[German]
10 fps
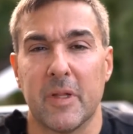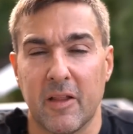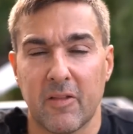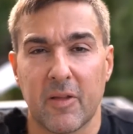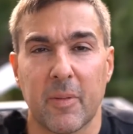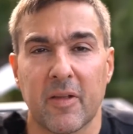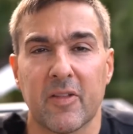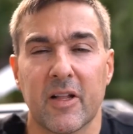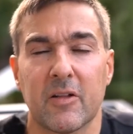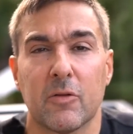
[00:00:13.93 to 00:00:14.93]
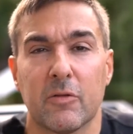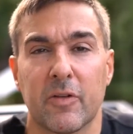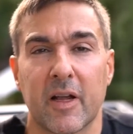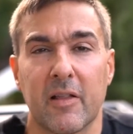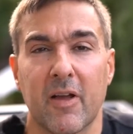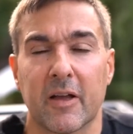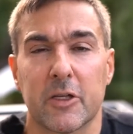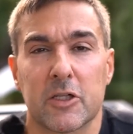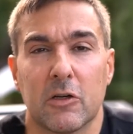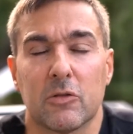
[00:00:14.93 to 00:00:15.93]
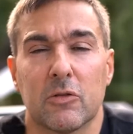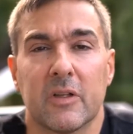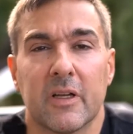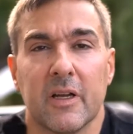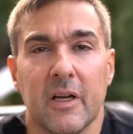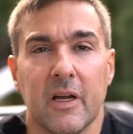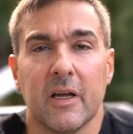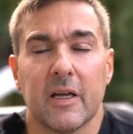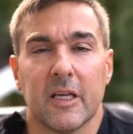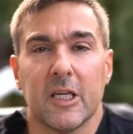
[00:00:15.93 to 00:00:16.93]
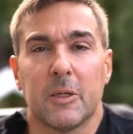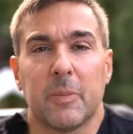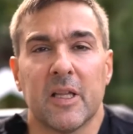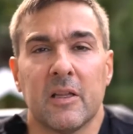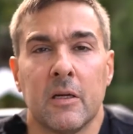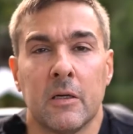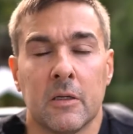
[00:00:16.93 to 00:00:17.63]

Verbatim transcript: Ministerpräsidentenkonferenz angeschaut und ich bin